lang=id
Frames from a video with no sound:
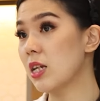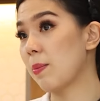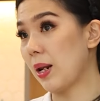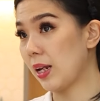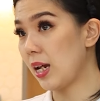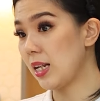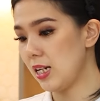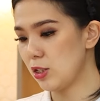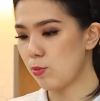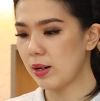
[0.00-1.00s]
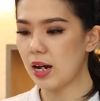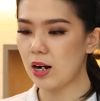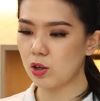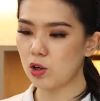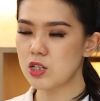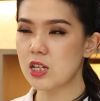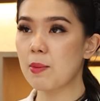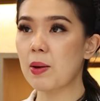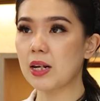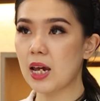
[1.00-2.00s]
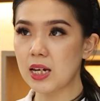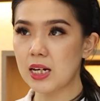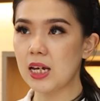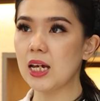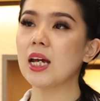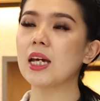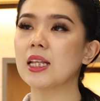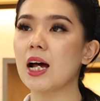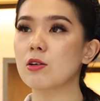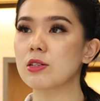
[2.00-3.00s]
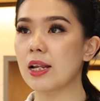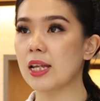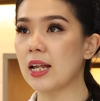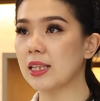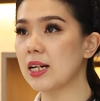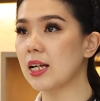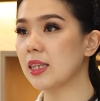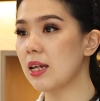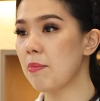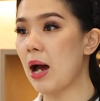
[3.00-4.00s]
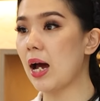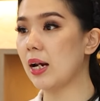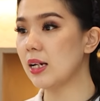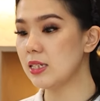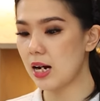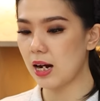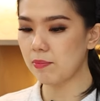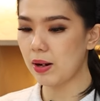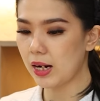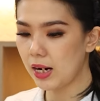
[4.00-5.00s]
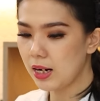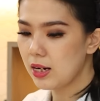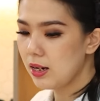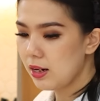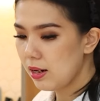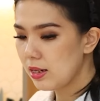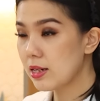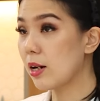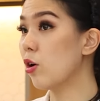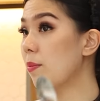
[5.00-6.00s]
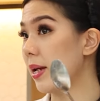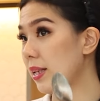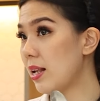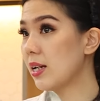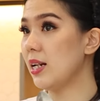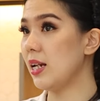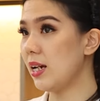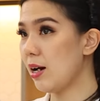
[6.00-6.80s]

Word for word: stick pan kayak gini. Cuman kalau non-stick pan kayak gini, kita harus hati-hati nanti makannya jangan pakai sendok metal gini